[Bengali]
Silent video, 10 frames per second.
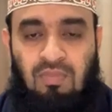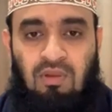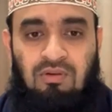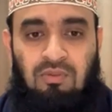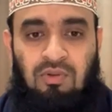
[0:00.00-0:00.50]

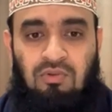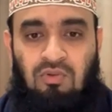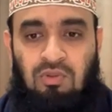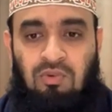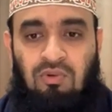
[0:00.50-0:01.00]
সম্মানিত
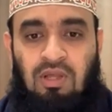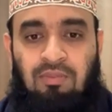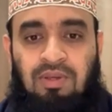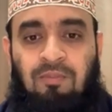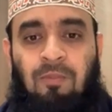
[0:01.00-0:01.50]
সুধীমণ্ডলী
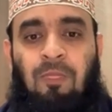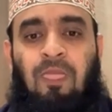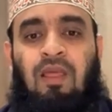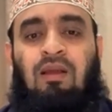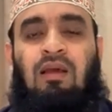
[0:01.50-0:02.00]
আমি
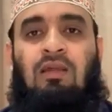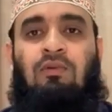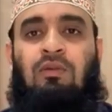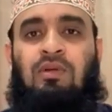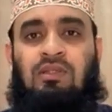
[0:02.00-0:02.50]

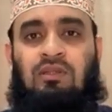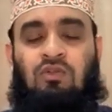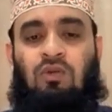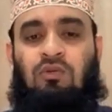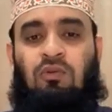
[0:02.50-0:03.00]
কালামুল্লাহ মাজিদের
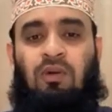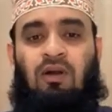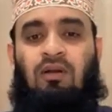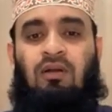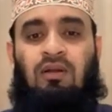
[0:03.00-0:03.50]
সুরাতুল
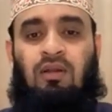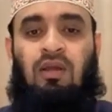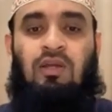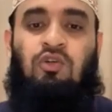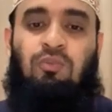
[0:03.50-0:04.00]
বাকারার
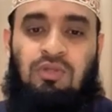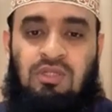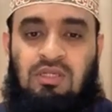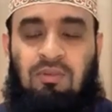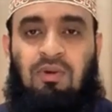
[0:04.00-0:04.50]
একশো
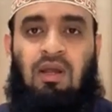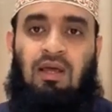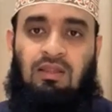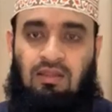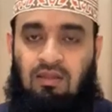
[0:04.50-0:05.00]
পঁচাশি নম্বর
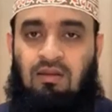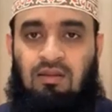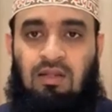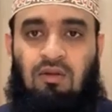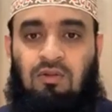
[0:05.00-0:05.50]
আয়াত
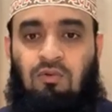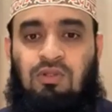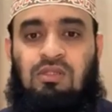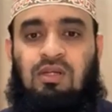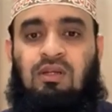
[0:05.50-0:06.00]
তেলাওয়াত
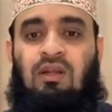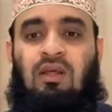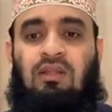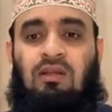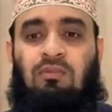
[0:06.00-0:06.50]
করেছি যেখানে আল্লাহ
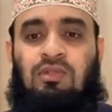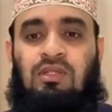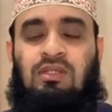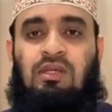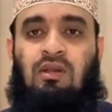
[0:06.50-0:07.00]
তালা
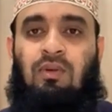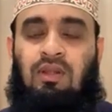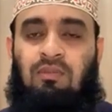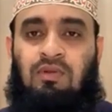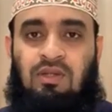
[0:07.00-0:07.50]
বলছেন যে এই
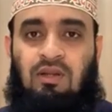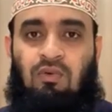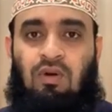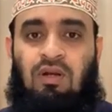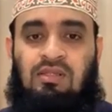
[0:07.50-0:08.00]
রমাদান মাসা আল্লাহ
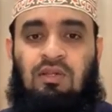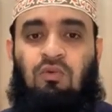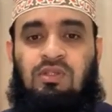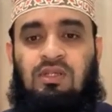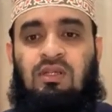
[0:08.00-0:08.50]
কোরআন নাজিল করেছেন